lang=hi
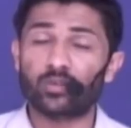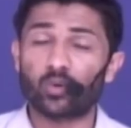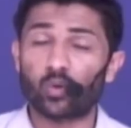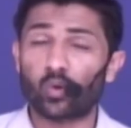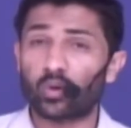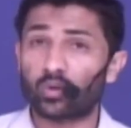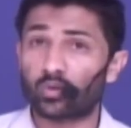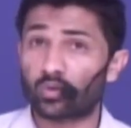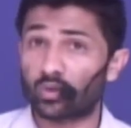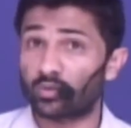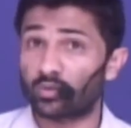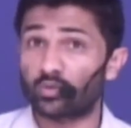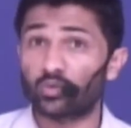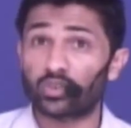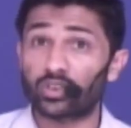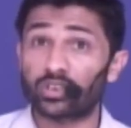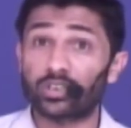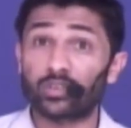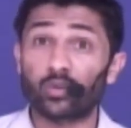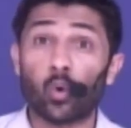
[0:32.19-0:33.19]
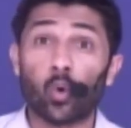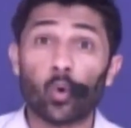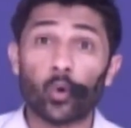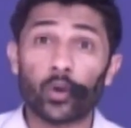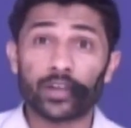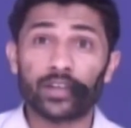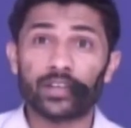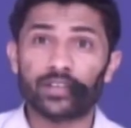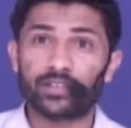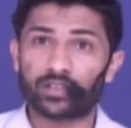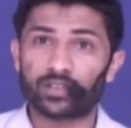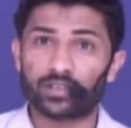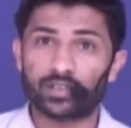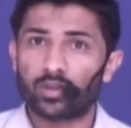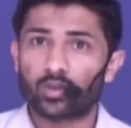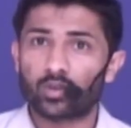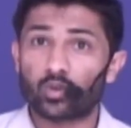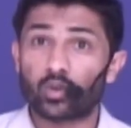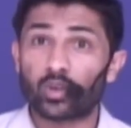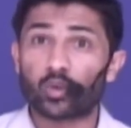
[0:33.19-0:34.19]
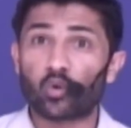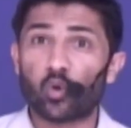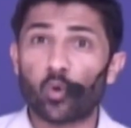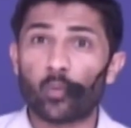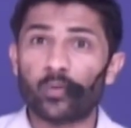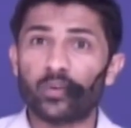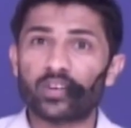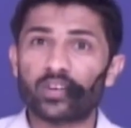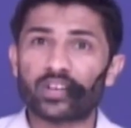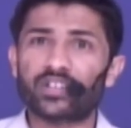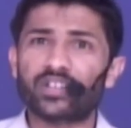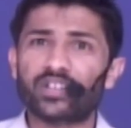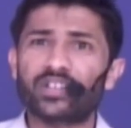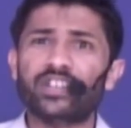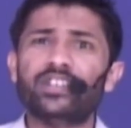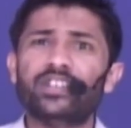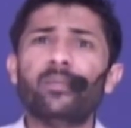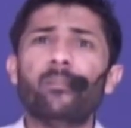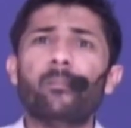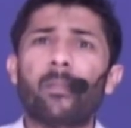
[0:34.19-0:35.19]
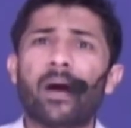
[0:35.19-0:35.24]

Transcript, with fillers: और कोई दूसरी चीज़ हो ही नहीं सकती क्योंकि कम्युनिकेशन इज अ